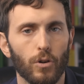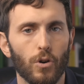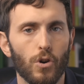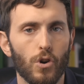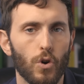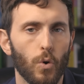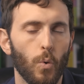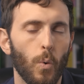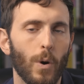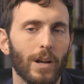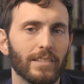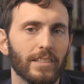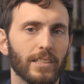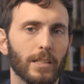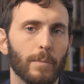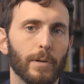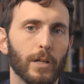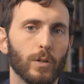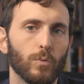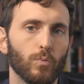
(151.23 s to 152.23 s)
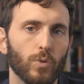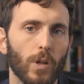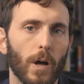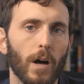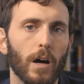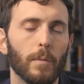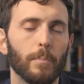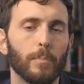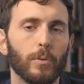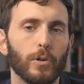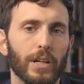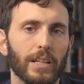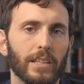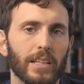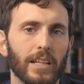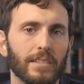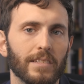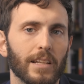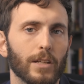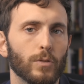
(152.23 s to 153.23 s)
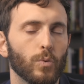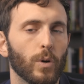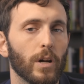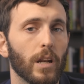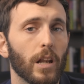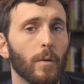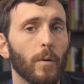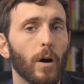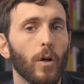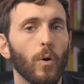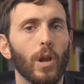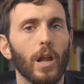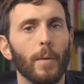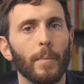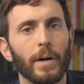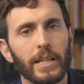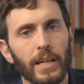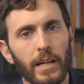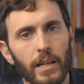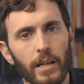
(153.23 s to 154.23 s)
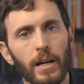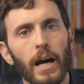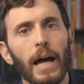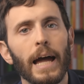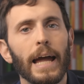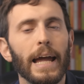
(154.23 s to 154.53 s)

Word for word: con lo cual si te preguntabas por qué tienes el azúcar elevado a la mañana,